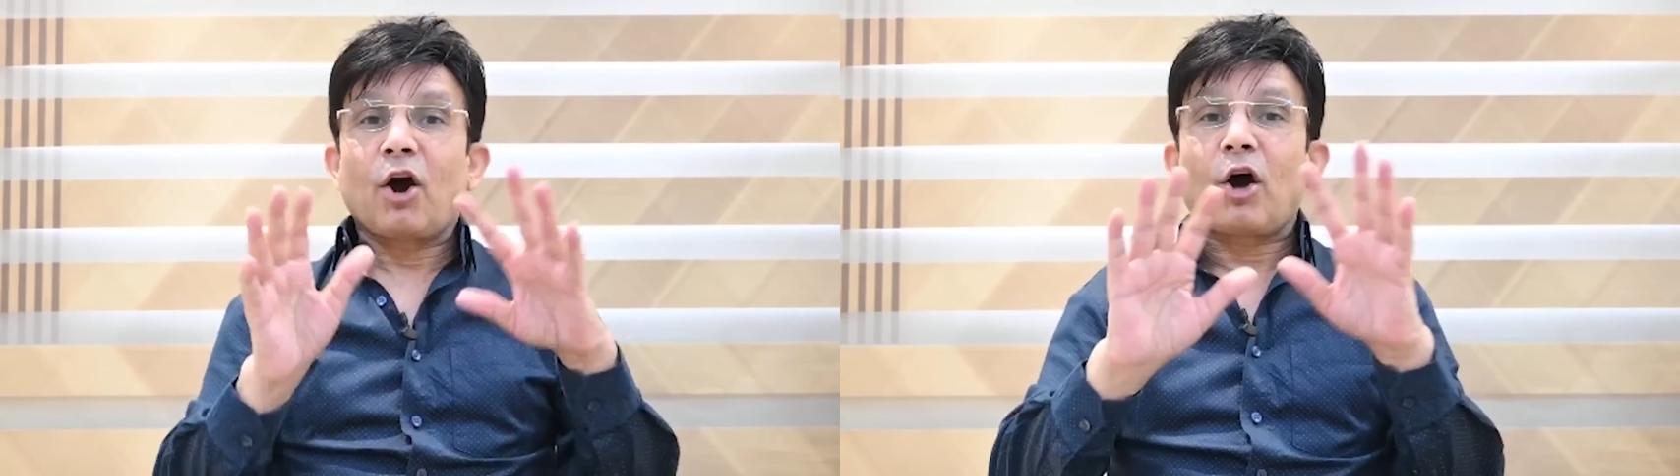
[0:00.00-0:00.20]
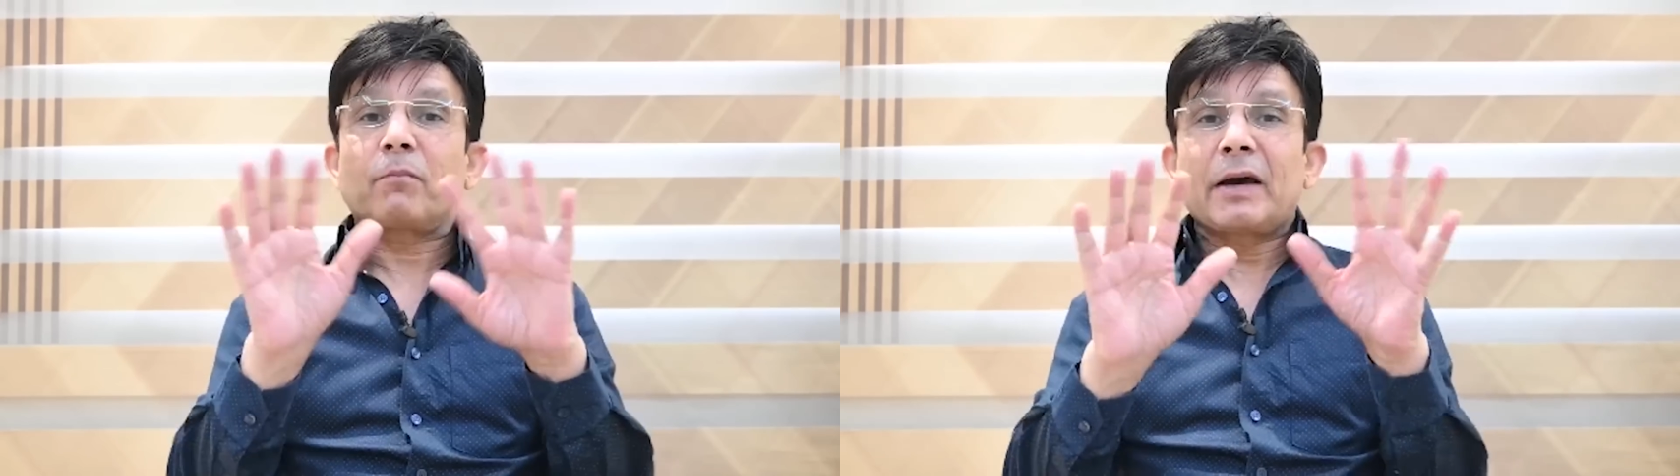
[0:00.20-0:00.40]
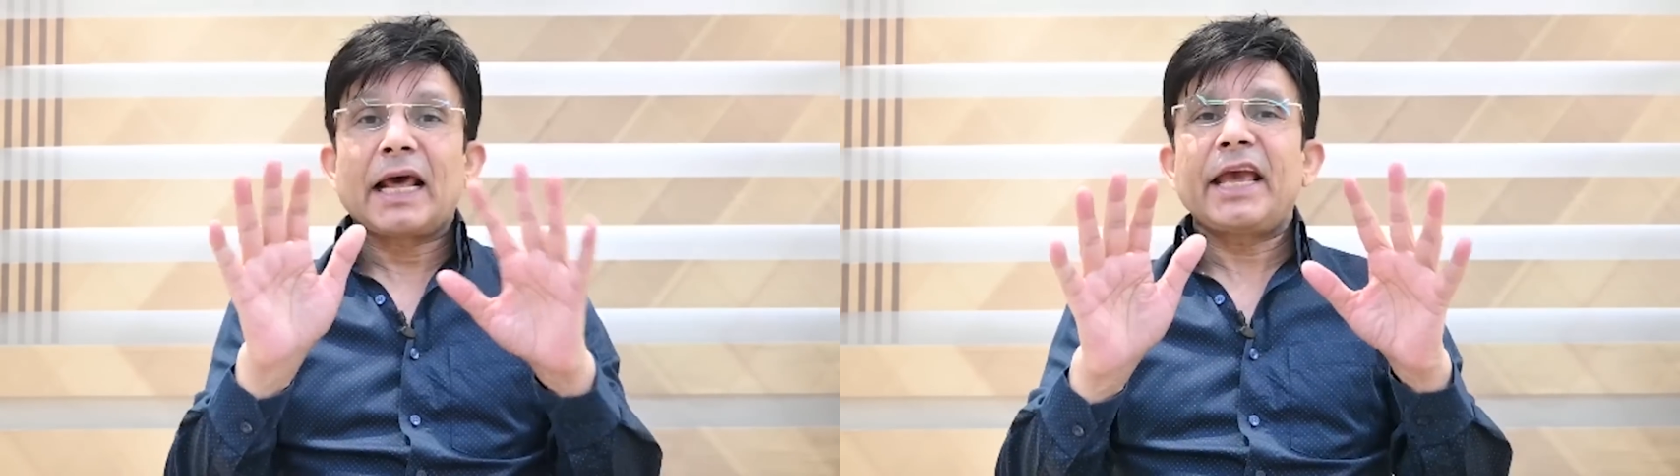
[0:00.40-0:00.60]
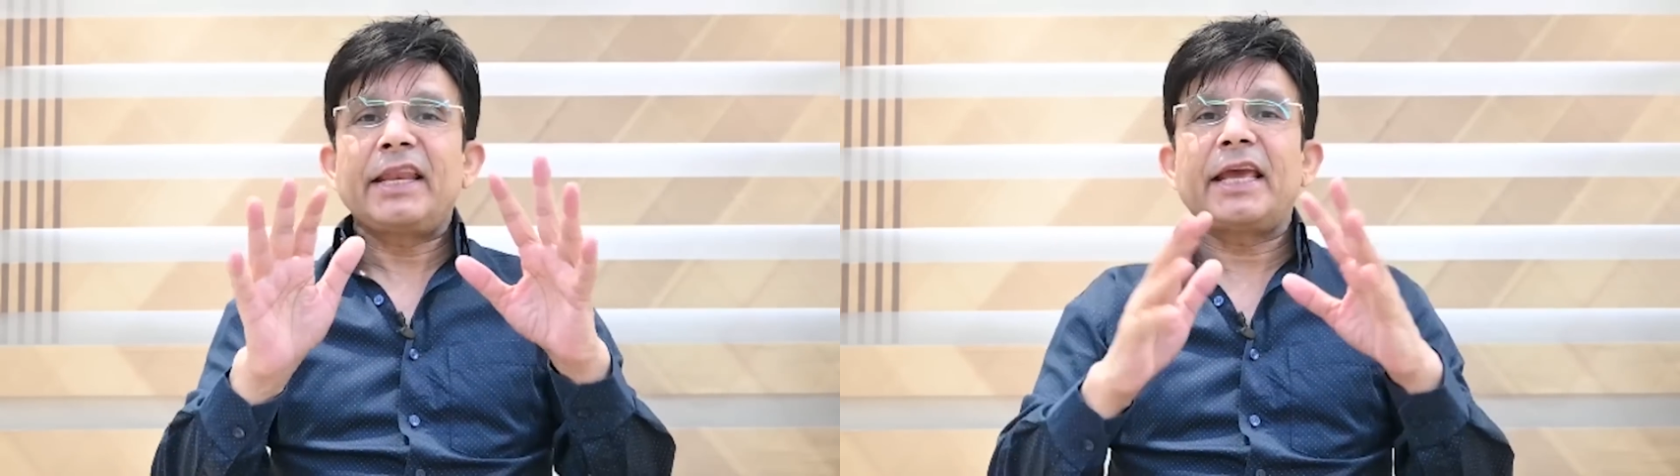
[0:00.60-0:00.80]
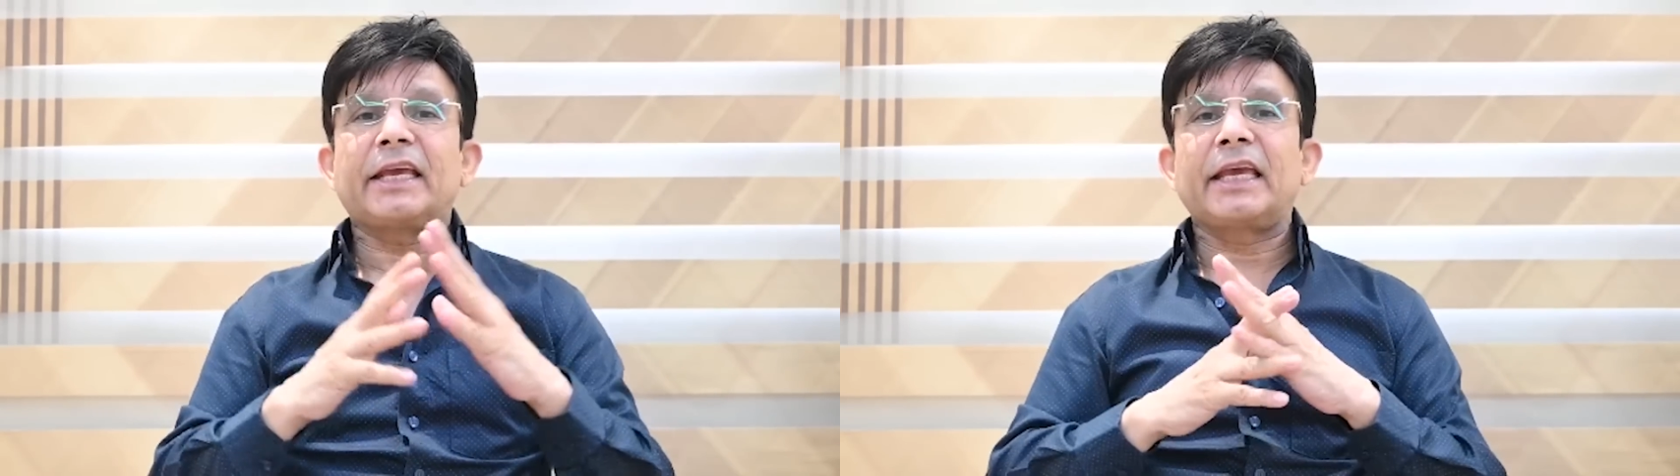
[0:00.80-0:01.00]
और मना ही
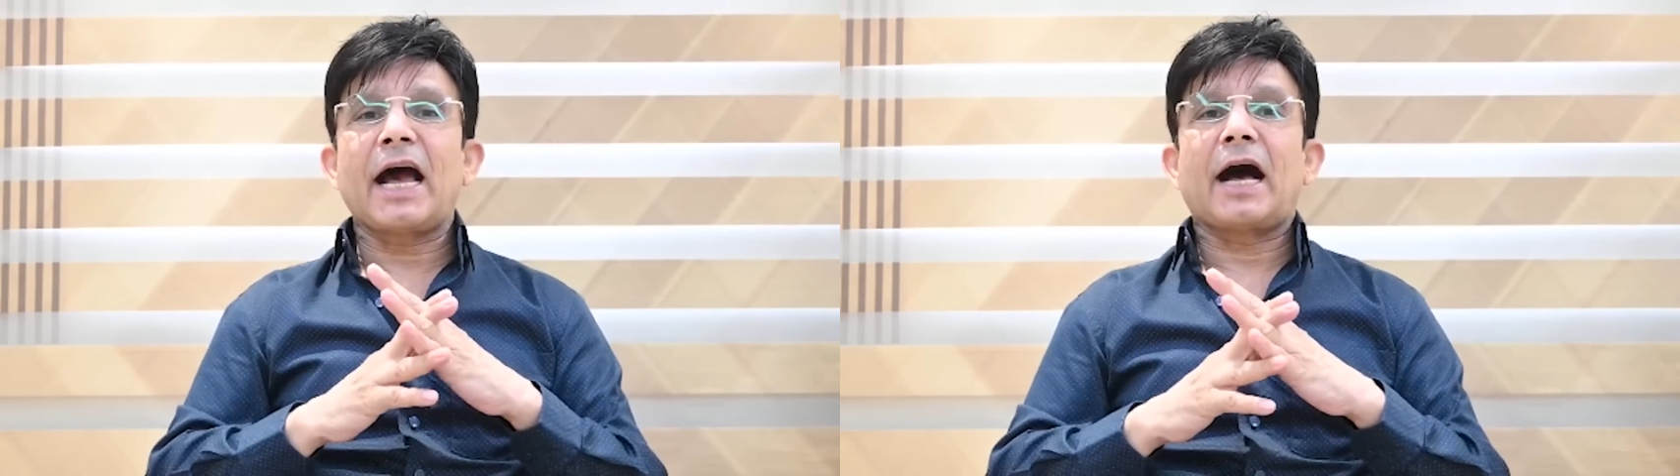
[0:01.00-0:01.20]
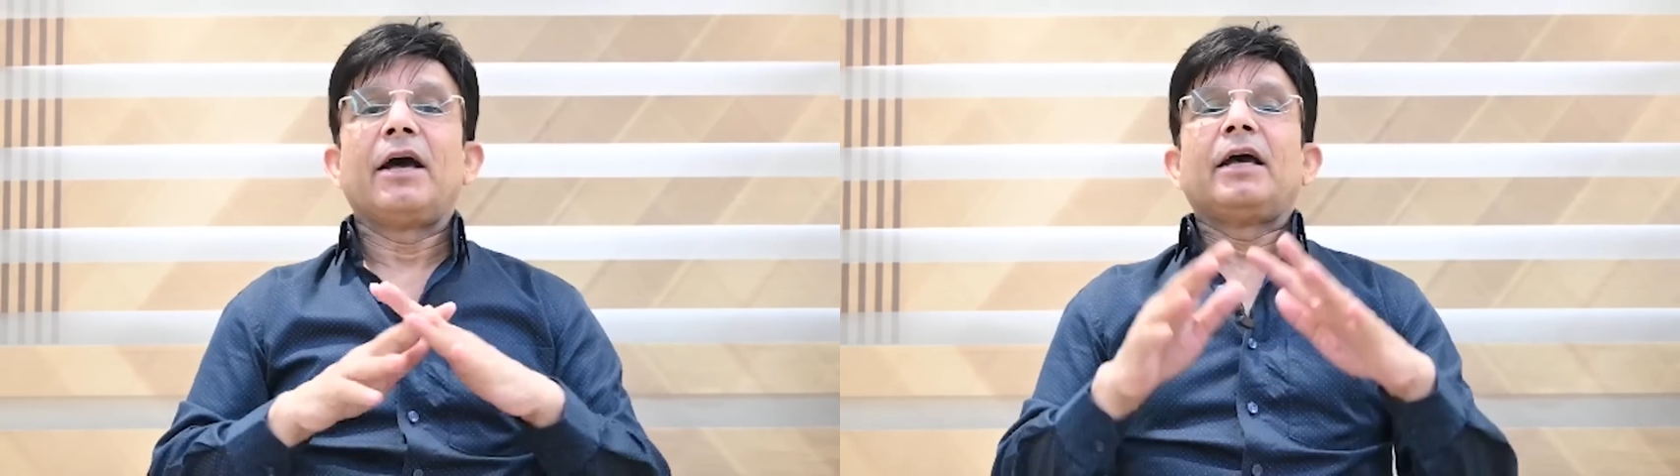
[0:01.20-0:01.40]
नहीं किया